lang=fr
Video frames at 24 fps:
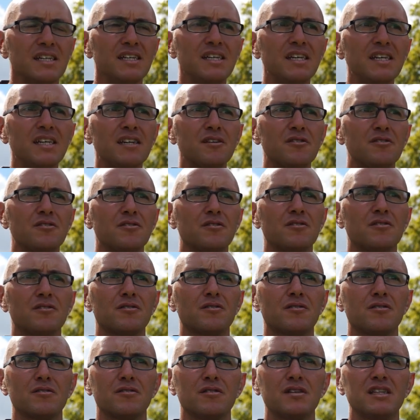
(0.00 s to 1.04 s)

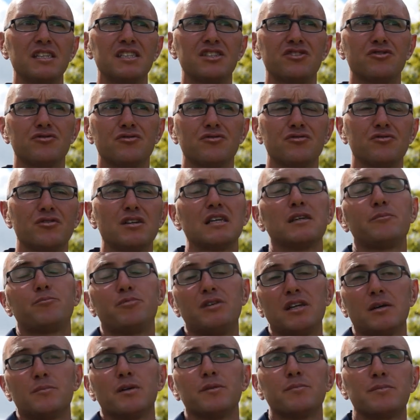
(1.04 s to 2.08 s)
Euh, et, ce, et,
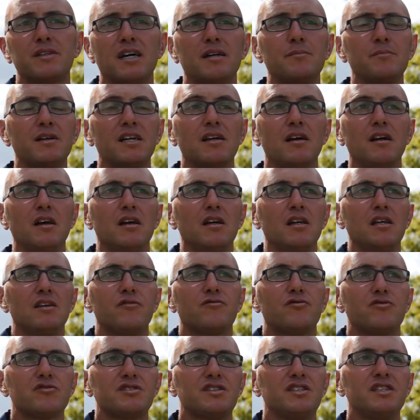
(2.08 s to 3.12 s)
puis en même temps, ben, il
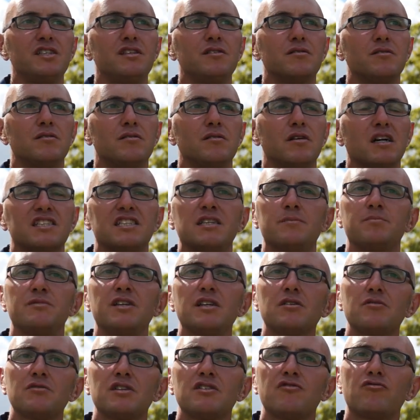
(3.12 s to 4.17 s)
faut aussi
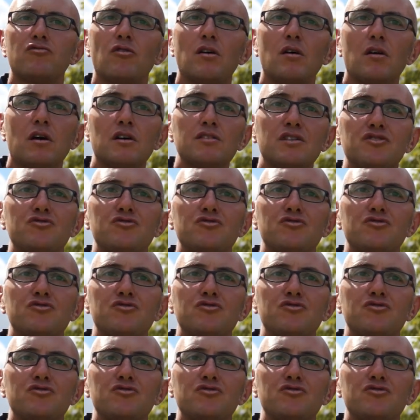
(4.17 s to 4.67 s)
accepter que des fois on rentre